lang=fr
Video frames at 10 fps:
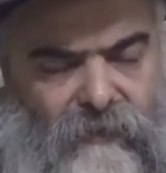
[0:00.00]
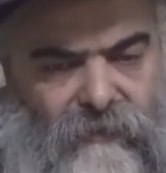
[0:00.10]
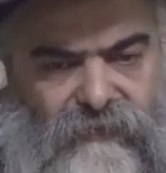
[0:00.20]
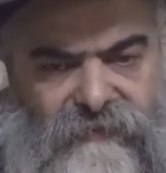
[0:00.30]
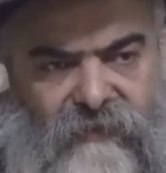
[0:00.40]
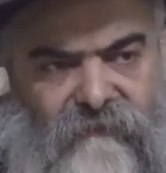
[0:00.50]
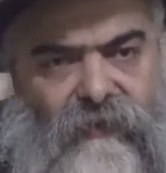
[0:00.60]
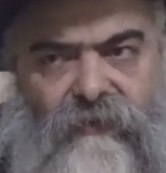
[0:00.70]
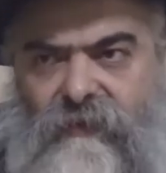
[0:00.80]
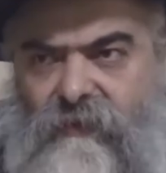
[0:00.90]
juste
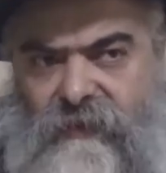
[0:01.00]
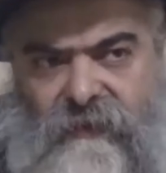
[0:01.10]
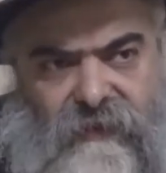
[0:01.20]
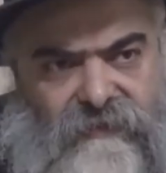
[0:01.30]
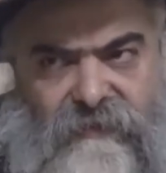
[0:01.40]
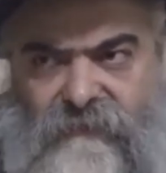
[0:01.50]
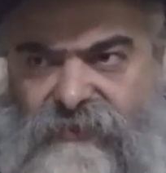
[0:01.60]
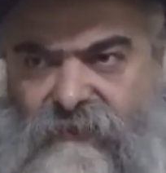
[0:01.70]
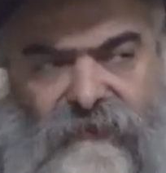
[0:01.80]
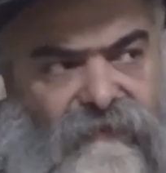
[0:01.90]
avant, les chassidim
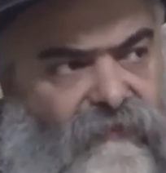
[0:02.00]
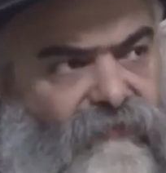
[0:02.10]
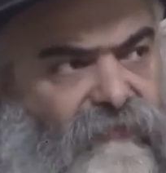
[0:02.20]
Et